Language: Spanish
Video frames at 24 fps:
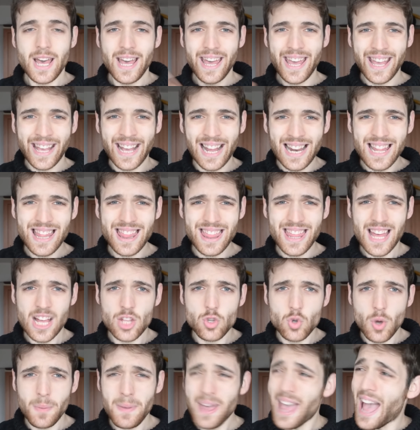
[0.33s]
En Galicia
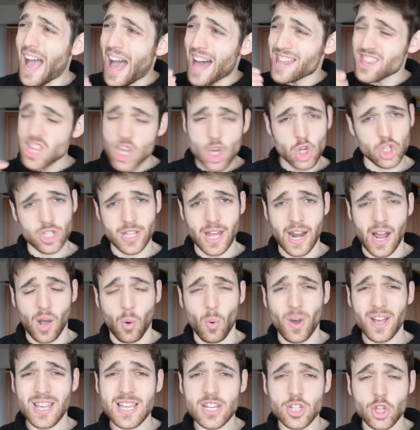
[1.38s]
llueve a Dios dar
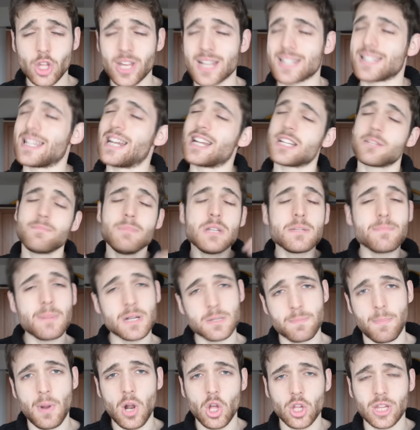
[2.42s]
agua y estoy hasta las
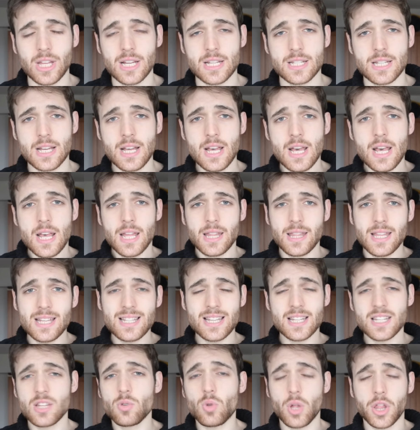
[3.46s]
mismas pelotas de
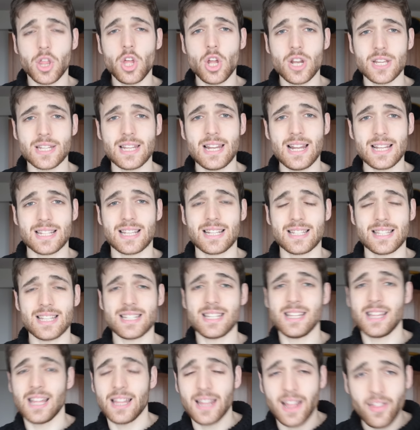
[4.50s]
esas situaciones en las que estás
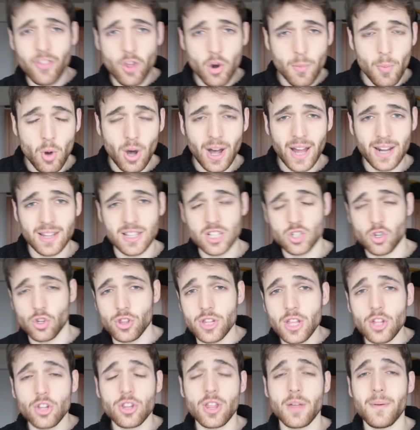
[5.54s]
intentando no mojarte
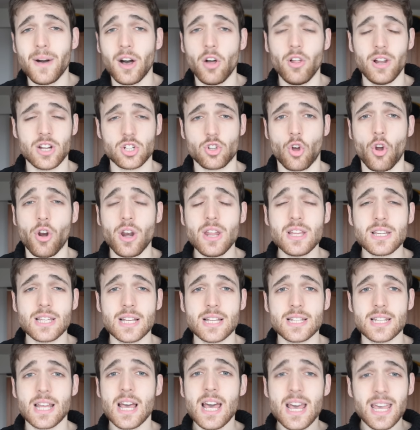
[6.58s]
escondiéndote debajo de las
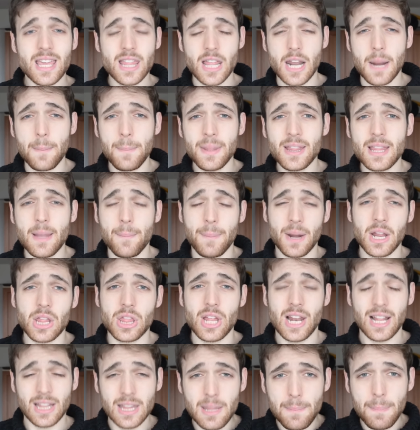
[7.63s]
cornisas y de repente
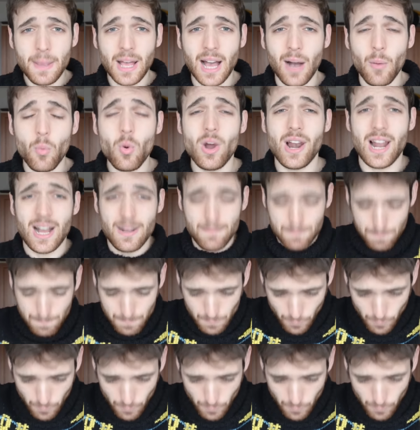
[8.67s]
aparece la típica abuela